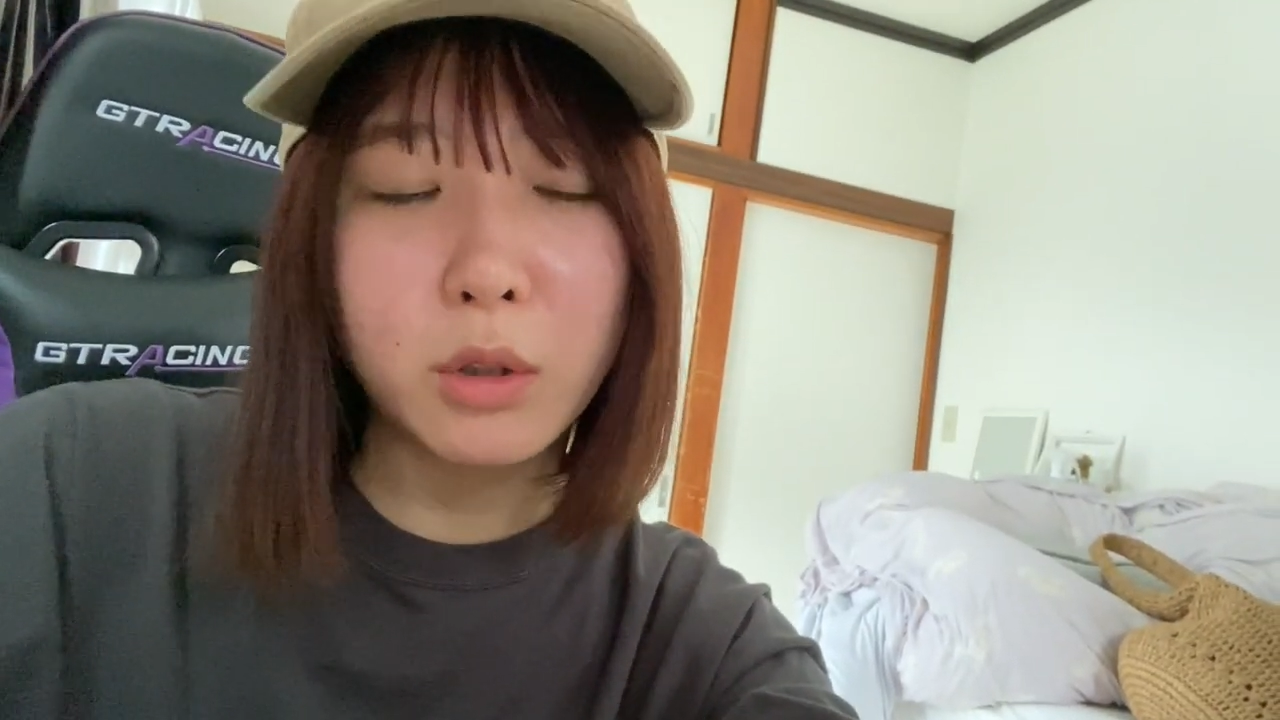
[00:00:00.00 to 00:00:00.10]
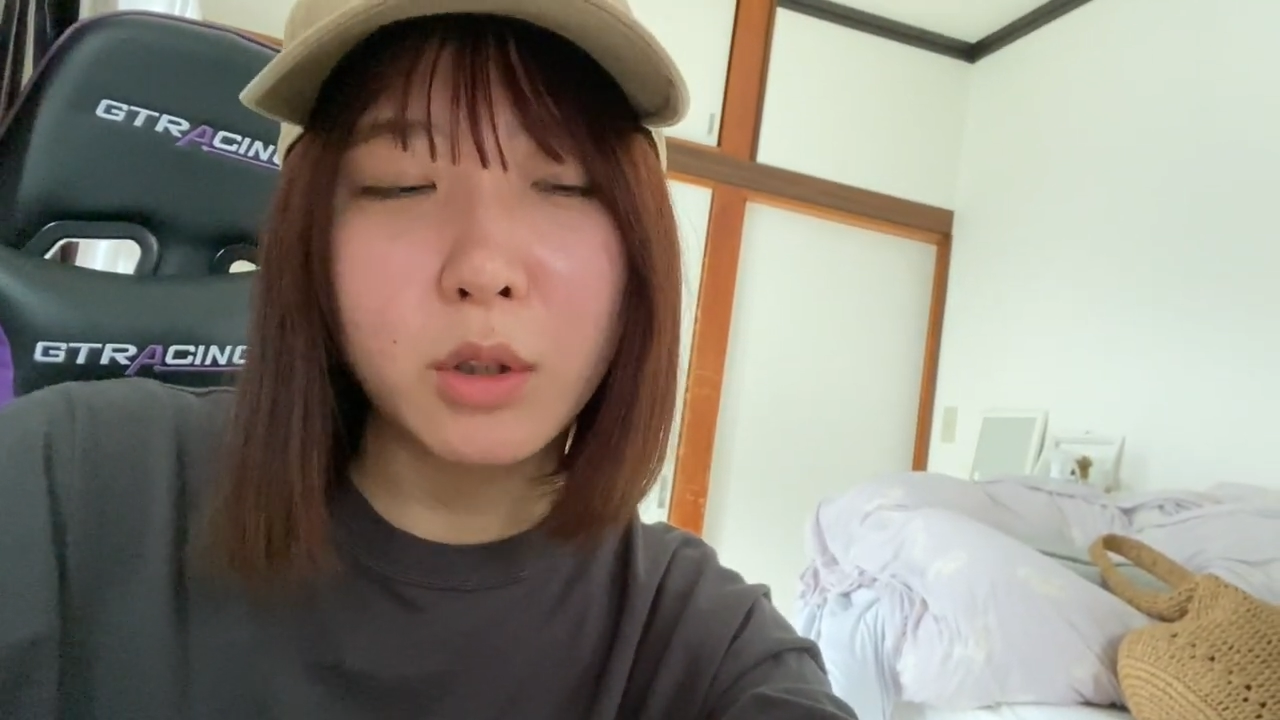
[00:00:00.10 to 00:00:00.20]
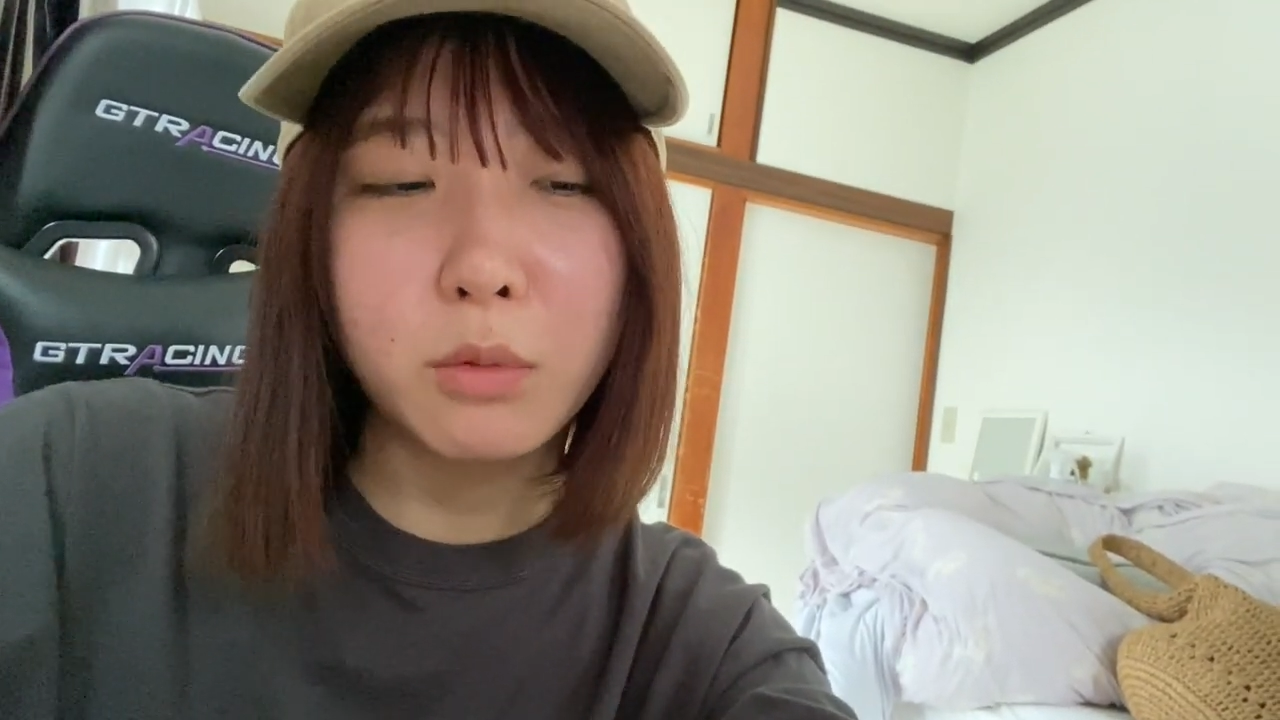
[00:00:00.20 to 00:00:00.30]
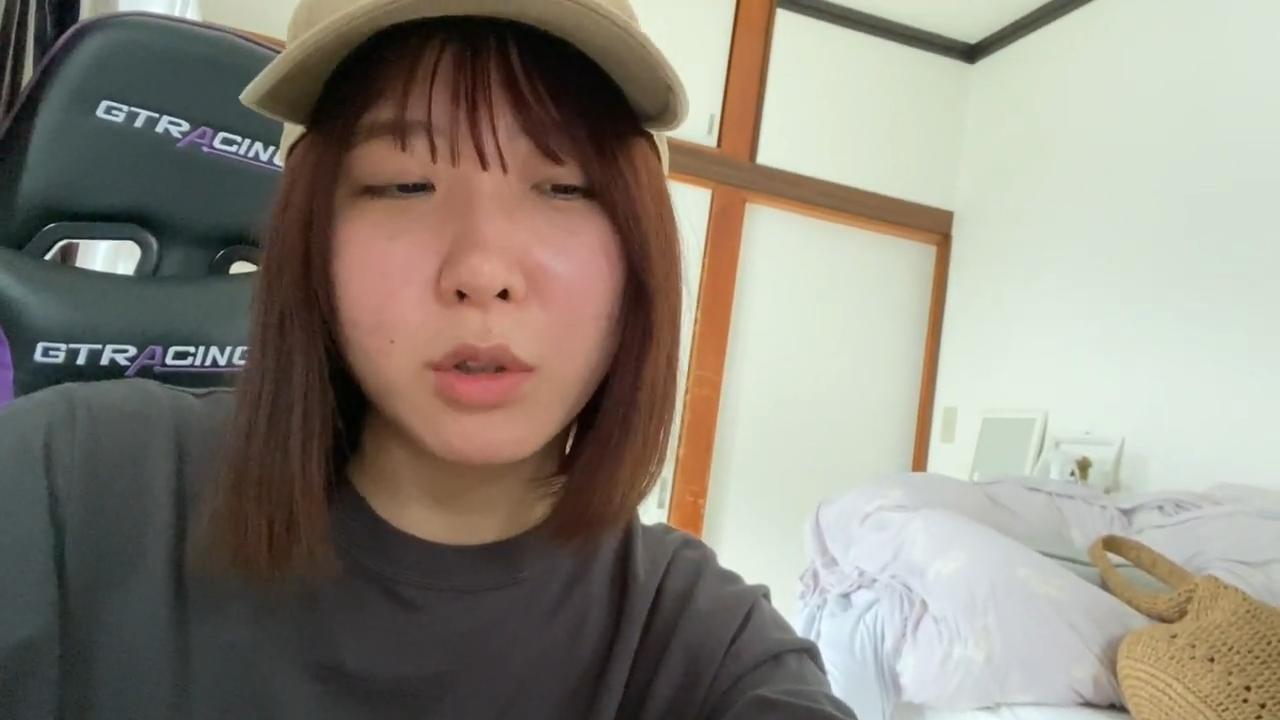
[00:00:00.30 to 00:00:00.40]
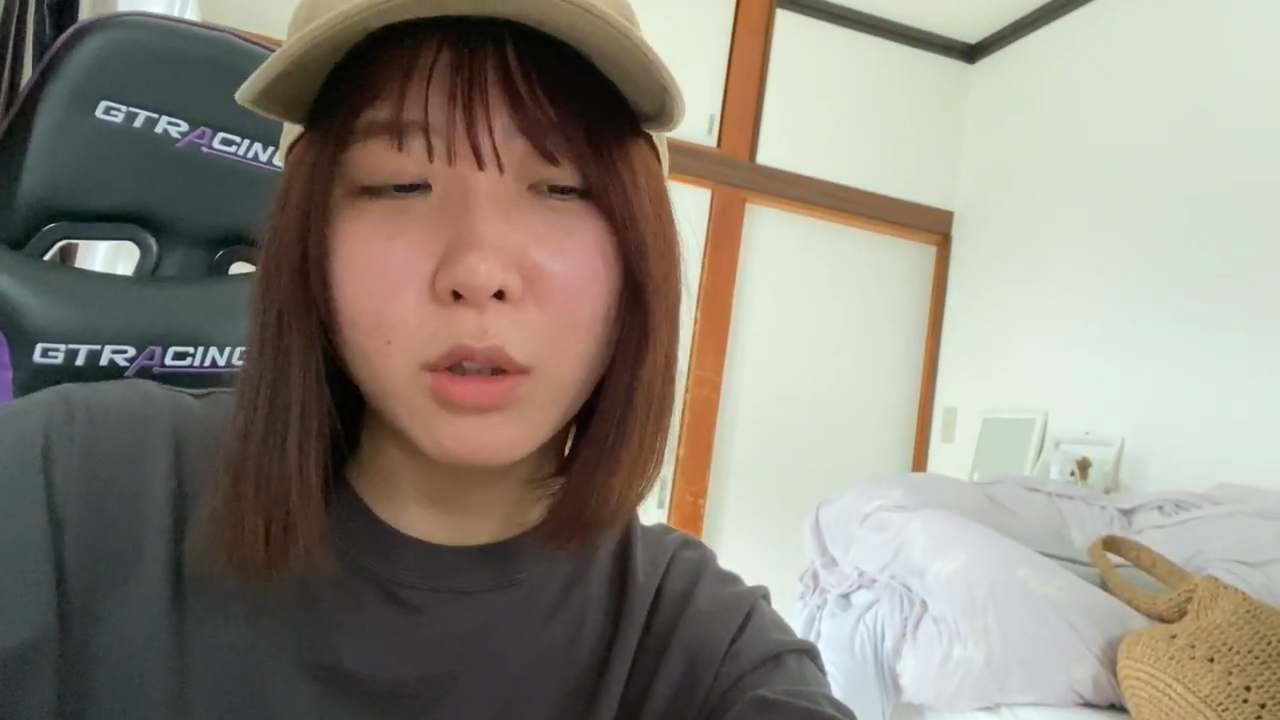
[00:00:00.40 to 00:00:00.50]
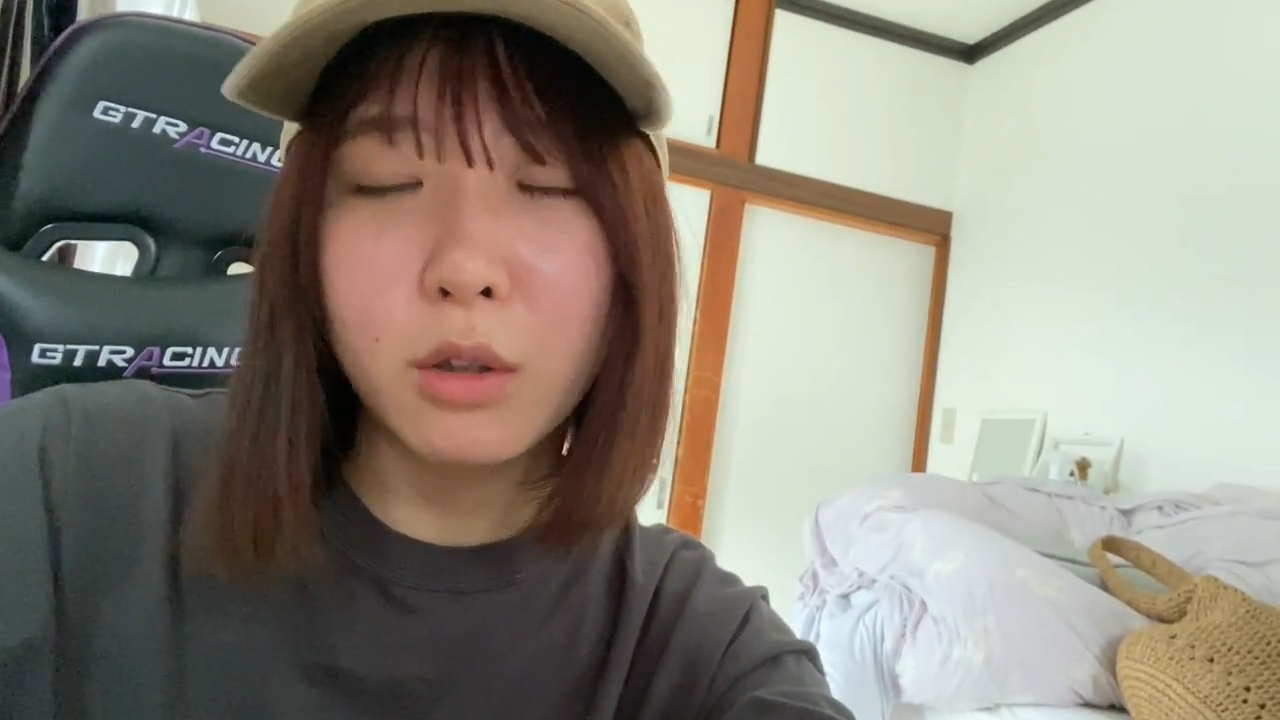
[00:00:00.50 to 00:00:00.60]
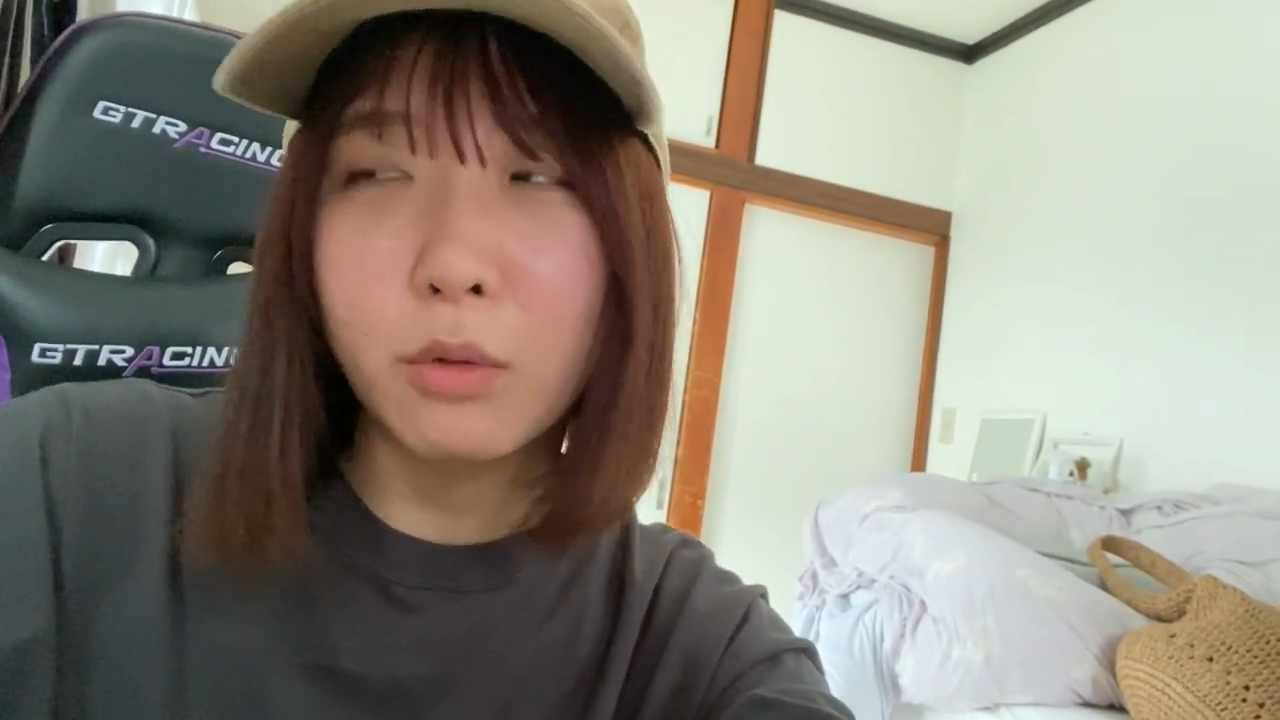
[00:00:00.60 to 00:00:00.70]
言ってもさ、